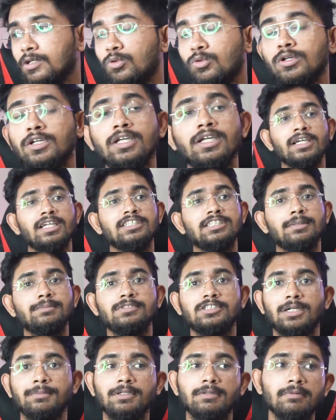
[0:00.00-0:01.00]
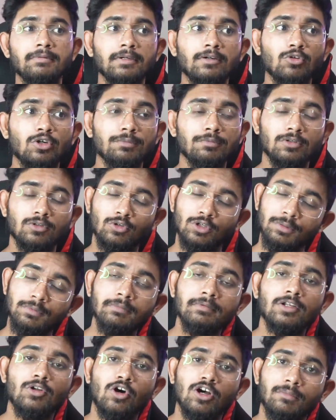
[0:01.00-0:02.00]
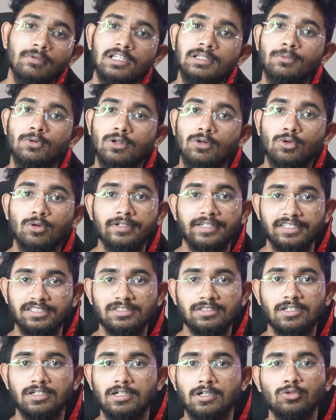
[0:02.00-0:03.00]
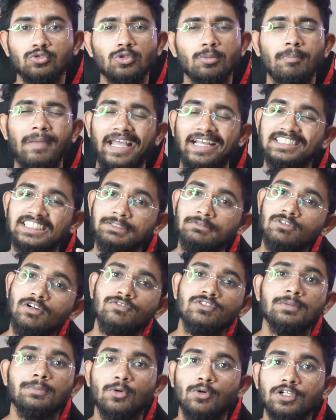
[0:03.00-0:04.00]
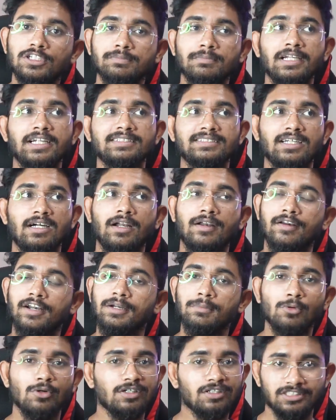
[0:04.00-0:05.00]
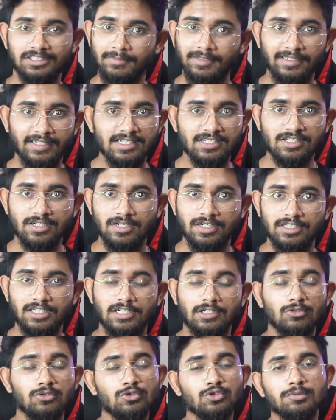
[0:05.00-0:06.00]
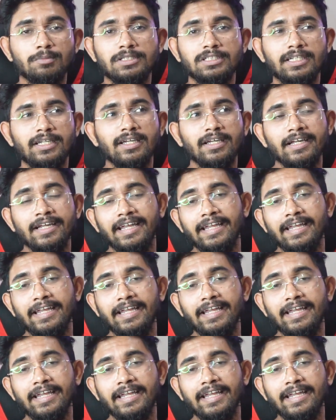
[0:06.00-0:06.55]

देता हूँ जब जब भी मैं कोई कोई भी मैं नॉर्मली प्रोडक्ट को टेस्ट कर रहा हूँ तो मैक्सिमम ऑफ दी प्रोडक्ट्स में लेट से हंड्रेड प्रोडक्ट्स मैं टेस्ट करने जा रहा हूँ तो उसमें से